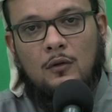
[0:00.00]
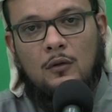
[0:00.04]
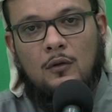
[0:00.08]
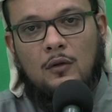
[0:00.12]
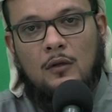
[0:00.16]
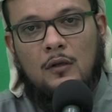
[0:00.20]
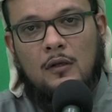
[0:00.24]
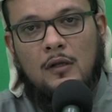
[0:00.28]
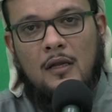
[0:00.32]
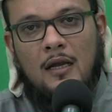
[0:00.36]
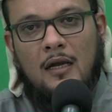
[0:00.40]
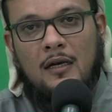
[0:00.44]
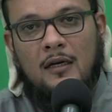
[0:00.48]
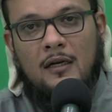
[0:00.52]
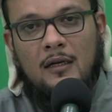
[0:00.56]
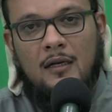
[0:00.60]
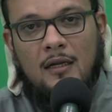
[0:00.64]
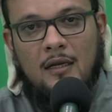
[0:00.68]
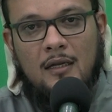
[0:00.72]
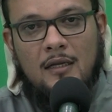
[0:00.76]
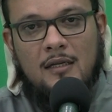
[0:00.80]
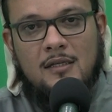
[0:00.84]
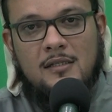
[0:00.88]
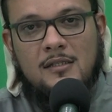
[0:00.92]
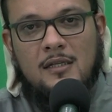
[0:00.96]
يعني
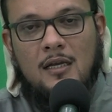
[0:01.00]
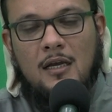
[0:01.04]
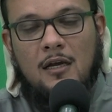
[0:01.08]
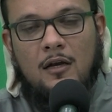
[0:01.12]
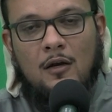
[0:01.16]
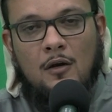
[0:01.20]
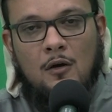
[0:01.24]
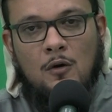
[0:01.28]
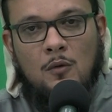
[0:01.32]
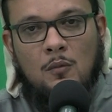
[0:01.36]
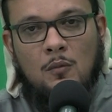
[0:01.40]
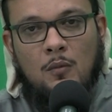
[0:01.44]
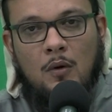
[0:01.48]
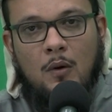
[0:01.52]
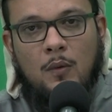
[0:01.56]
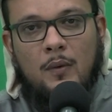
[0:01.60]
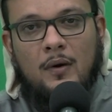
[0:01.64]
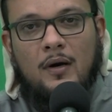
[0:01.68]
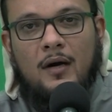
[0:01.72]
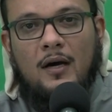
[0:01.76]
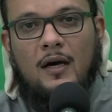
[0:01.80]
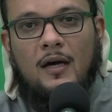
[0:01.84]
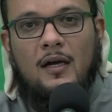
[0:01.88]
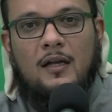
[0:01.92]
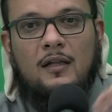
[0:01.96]
نجسة
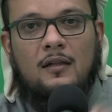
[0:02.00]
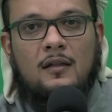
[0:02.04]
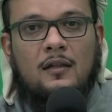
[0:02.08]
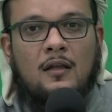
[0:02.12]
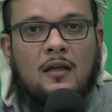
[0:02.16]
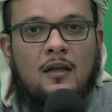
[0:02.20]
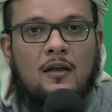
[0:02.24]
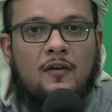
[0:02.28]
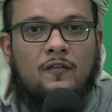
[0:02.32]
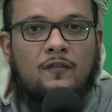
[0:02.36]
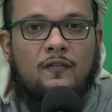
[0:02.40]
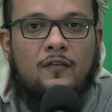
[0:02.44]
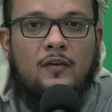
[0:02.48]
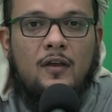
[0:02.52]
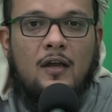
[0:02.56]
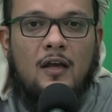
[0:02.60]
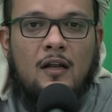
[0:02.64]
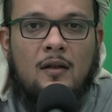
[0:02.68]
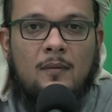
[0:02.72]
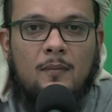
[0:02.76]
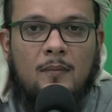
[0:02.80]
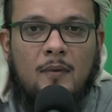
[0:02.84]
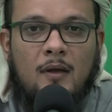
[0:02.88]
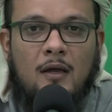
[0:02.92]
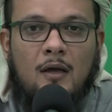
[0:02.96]
ووقعت في
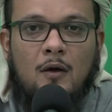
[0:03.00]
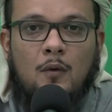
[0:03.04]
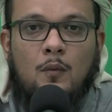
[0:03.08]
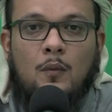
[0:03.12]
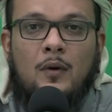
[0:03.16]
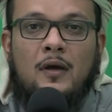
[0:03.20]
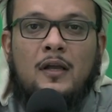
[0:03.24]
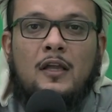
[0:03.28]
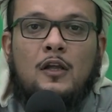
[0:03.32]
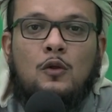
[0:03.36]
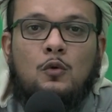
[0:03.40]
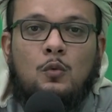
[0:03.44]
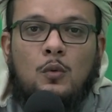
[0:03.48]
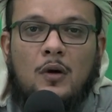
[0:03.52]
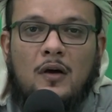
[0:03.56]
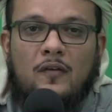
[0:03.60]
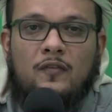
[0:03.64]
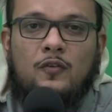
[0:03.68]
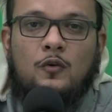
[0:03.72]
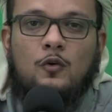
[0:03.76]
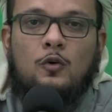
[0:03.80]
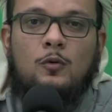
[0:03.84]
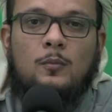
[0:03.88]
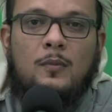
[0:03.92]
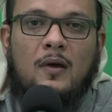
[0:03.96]
الماء وهي
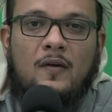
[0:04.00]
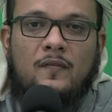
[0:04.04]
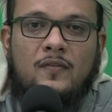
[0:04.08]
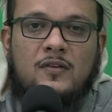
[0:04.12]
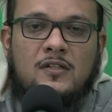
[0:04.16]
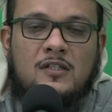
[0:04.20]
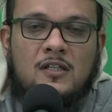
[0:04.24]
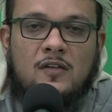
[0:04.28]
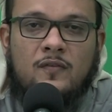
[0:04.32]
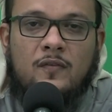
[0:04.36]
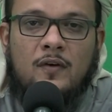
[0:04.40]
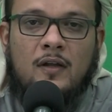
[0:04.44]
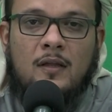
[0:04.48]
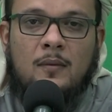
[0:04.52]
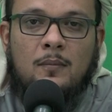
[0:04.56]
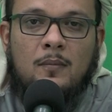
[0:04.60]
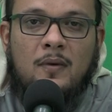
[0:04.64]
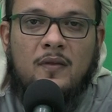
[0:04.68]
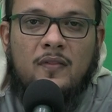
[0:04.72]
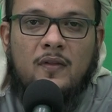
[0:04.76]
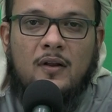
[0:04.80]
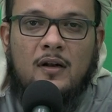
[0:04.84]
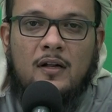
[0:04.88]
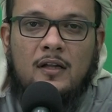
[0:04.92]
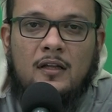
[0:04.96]
توافق الماء في الصفات
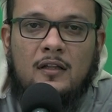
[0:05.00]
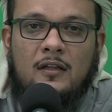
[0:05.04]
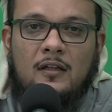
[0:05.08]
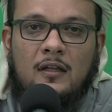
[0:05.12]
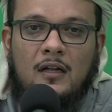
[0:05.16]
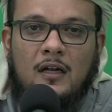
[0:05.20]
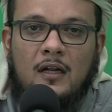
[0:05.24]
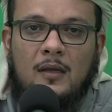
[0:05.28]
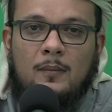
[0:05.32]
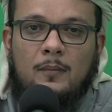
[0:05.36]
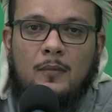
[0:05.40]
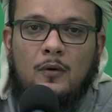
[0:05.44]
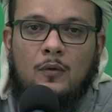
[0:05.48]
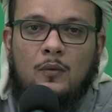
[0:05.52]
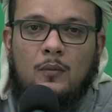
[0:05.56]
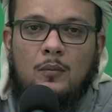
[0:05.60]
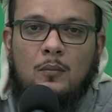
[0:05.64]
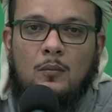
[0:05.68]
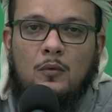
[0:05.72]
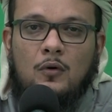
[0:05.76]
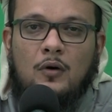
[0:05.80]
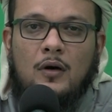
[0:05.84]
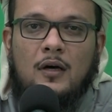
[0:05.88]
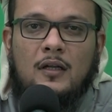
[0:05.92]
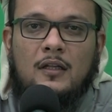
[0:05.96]
مثلا عندنا بول
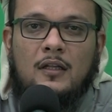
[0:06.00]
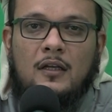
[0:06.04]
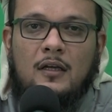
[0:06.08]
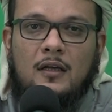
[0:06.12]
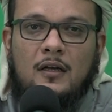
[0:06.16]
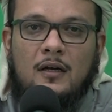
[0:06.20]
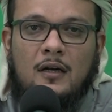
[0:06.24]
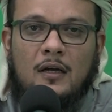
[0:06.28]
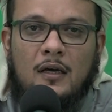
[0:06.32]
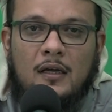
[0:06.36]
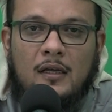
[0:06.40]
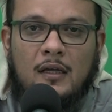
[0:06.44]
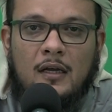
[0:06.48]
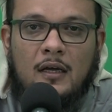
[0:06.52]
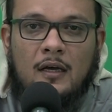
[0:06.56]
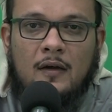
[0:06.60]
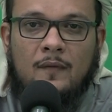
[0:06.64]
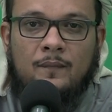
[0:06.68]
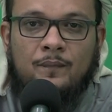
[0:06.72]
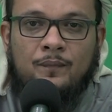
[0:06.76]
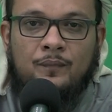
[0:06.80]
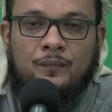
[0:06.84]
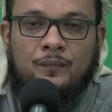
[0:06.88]
منقطع الرائحة